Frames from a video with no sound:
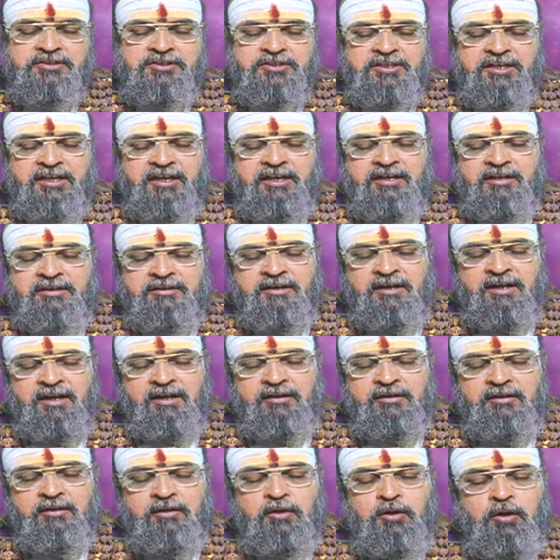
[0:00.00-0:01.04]

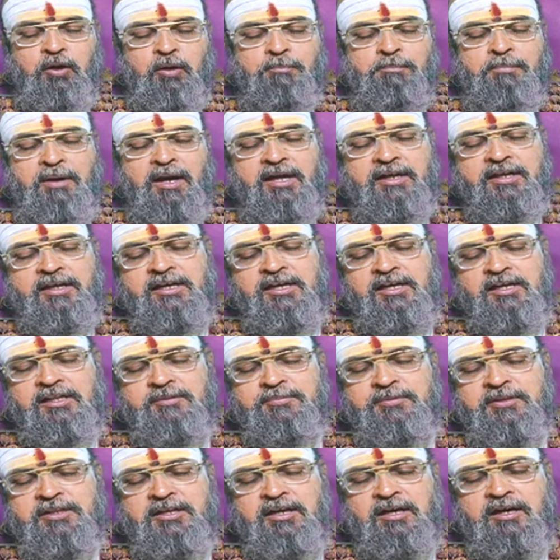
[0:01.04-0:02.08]
சஞ்சரிக்கின்றார்
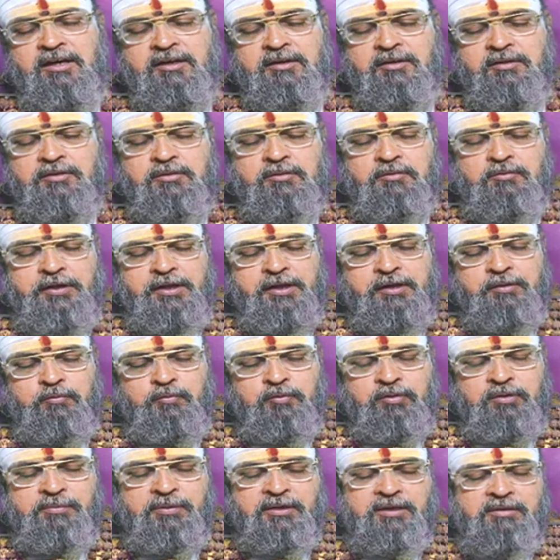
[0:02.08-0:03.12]
பாக்யாதிபதியாக இருக்கக்கூடிய
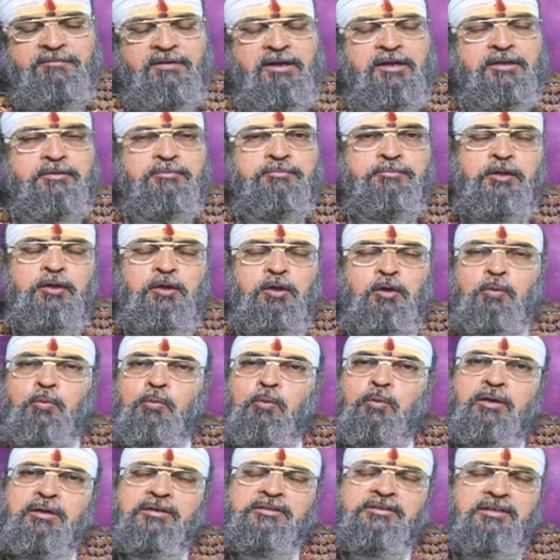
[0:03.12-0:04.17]
குரு பகவானும்
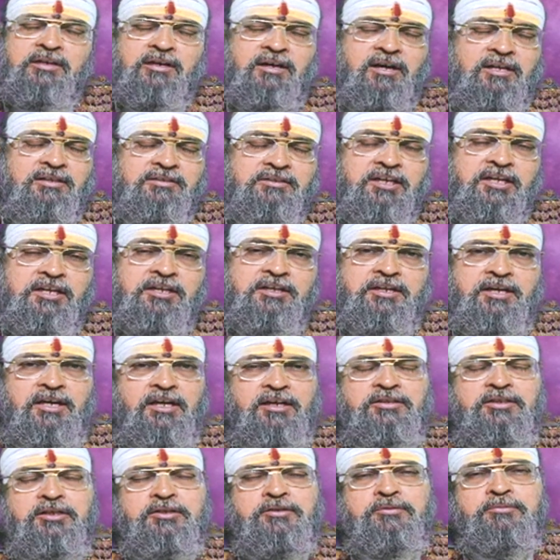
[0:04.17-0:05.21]
உங்களது ராசி
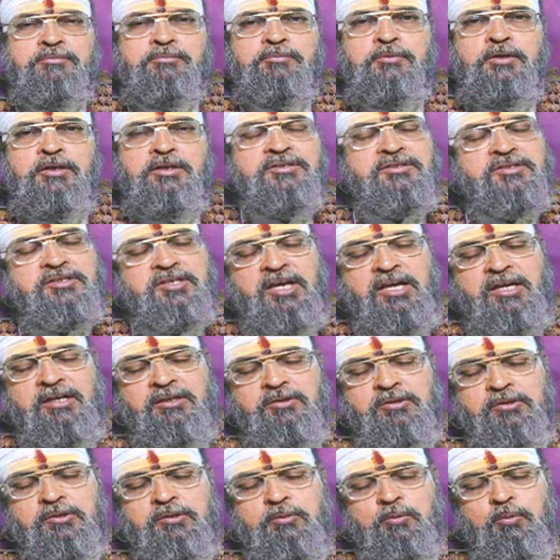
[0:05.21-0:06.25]
நாதனும்
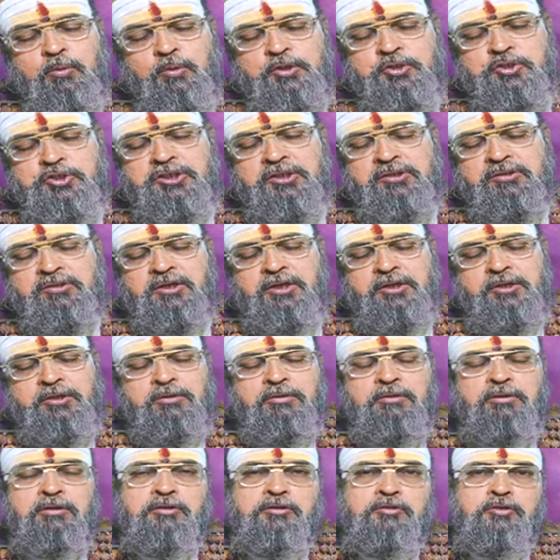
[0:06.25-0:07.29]
சேர்ந்து குருச்சந்திர
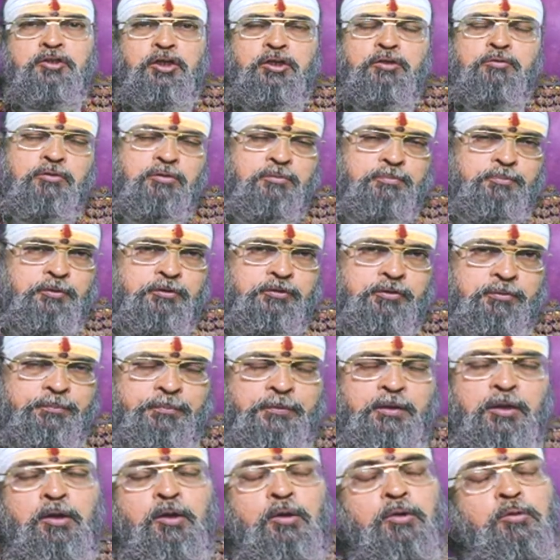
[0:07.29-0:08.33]
யோகத்தை கொடுப்பதும்
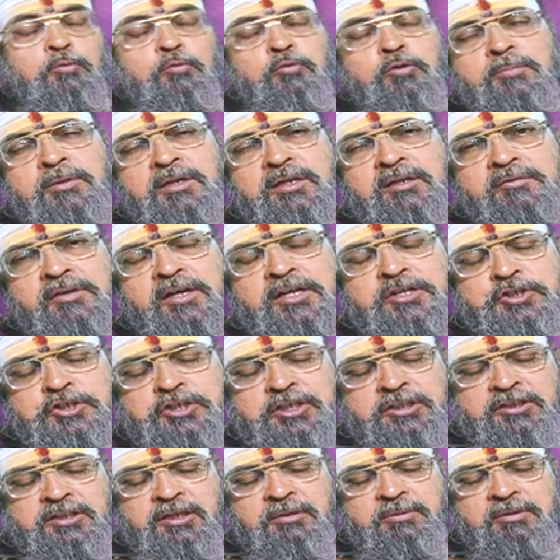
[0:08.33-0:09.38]
குரு பகவான்
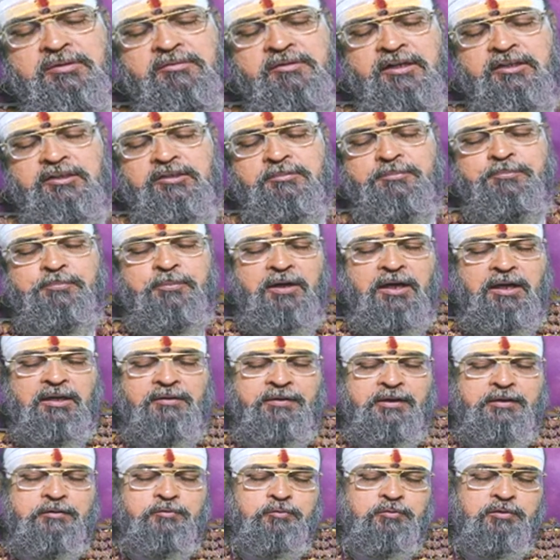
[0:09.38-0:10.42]
சந்திர பகவானது
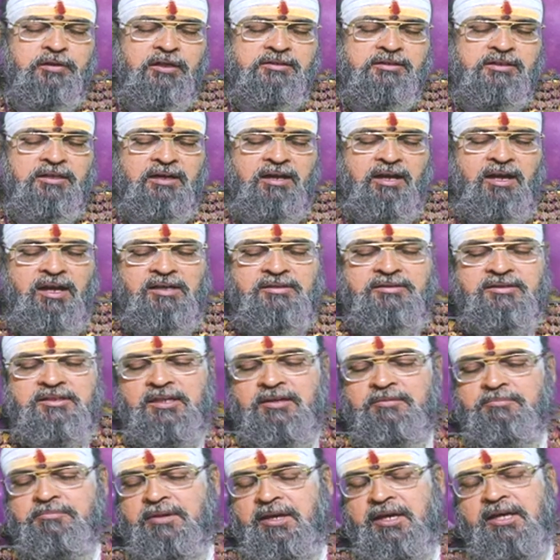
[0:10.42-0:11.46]
பார்வை உங்களது ராசி
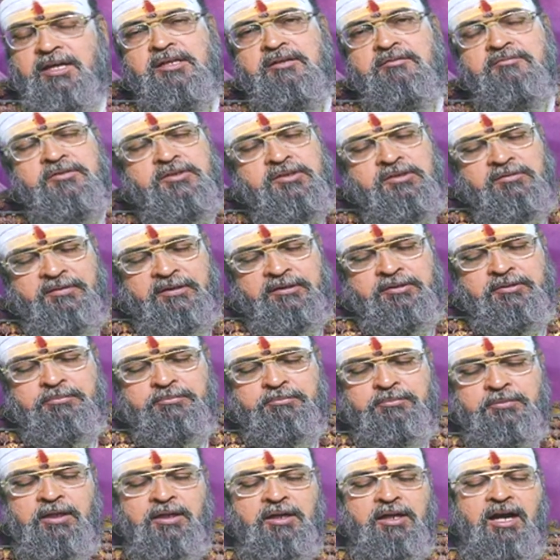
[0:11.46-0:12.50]
மேலே விழுவதும்
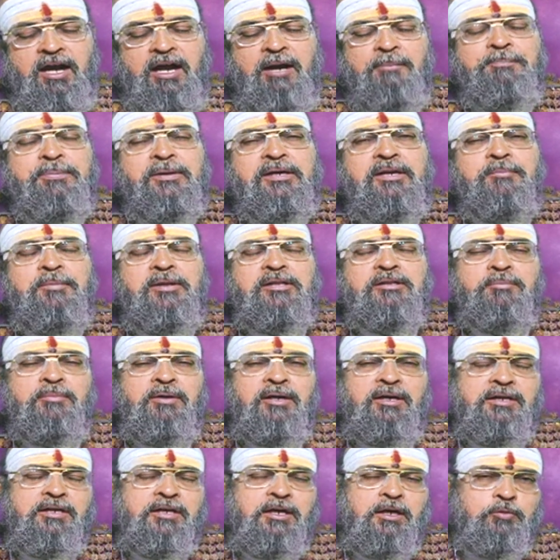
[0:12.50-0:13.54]

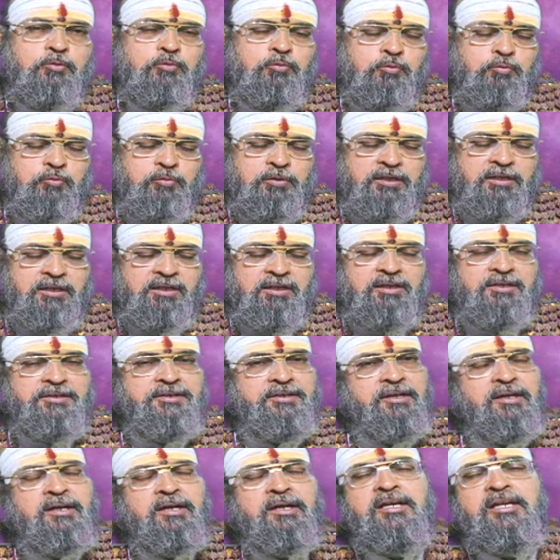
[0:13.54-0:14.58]
அப்பரிமிதமான அனுகூலங்கள்
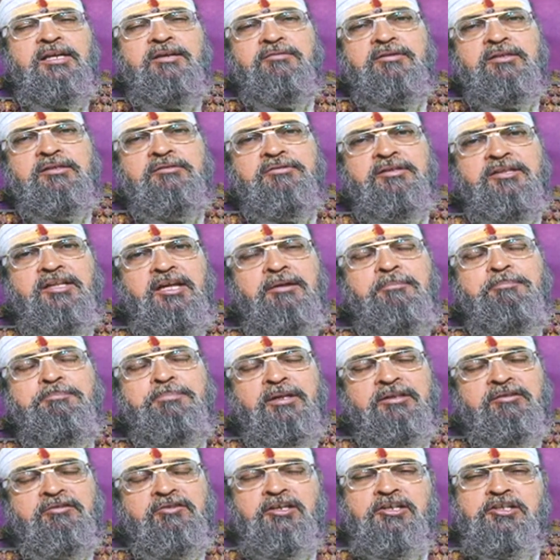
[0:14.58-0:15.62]
நாடி வருவதை
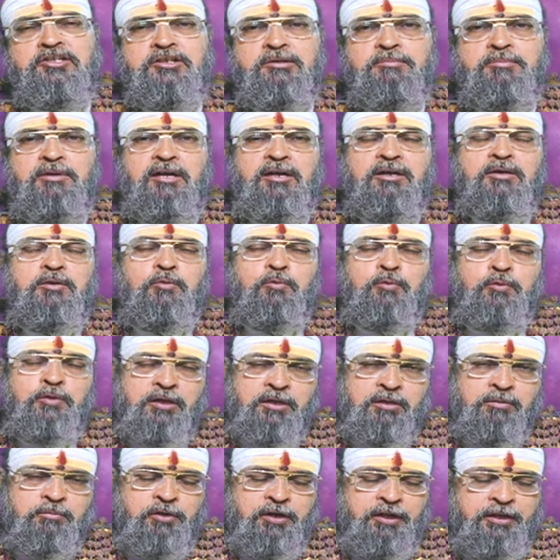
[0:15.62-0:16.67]
பிரத்யமாக
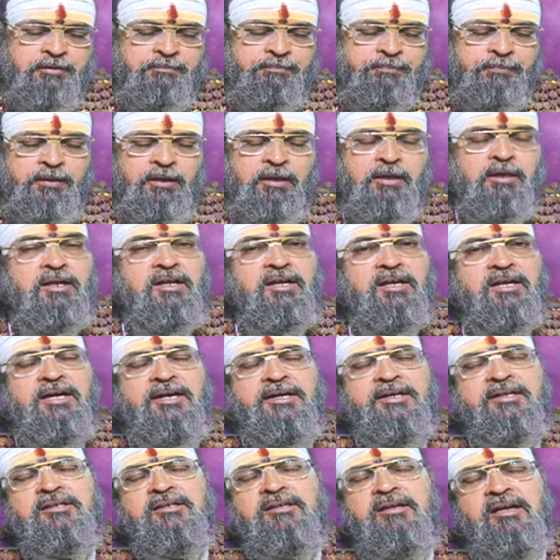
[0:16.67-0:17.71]
உணர முடியும்
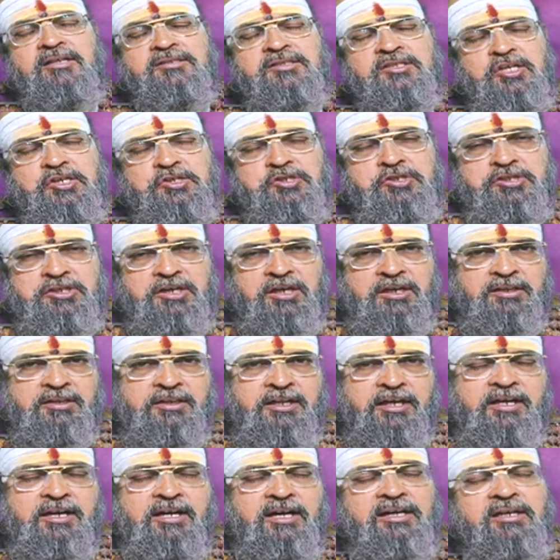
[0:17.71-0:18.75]
கடக ராசி சார்ந்த
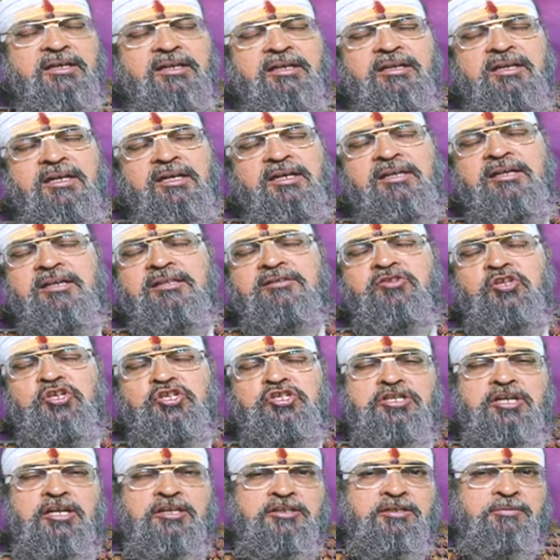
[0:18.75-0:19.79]
கடக லக்னத்தை
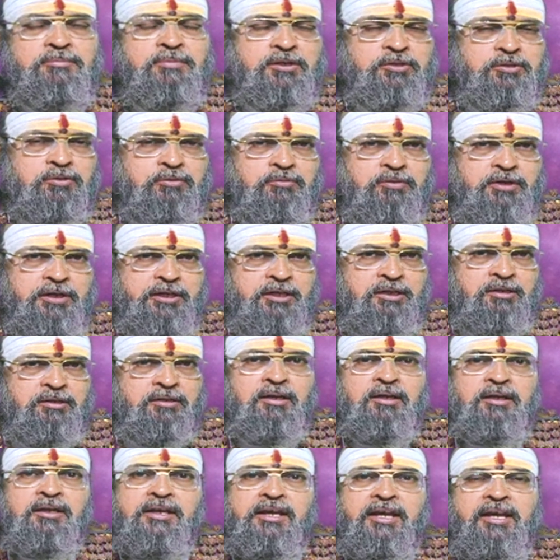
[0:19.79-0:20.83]
சார்ந்த பக்தகொடிகள்
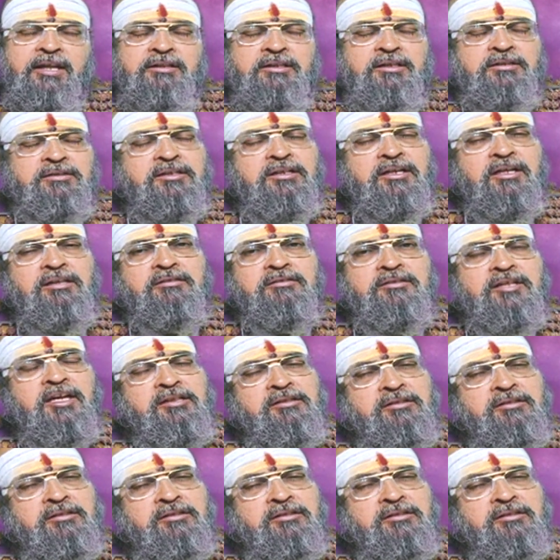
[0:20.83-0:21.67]
இந்த தினத்தை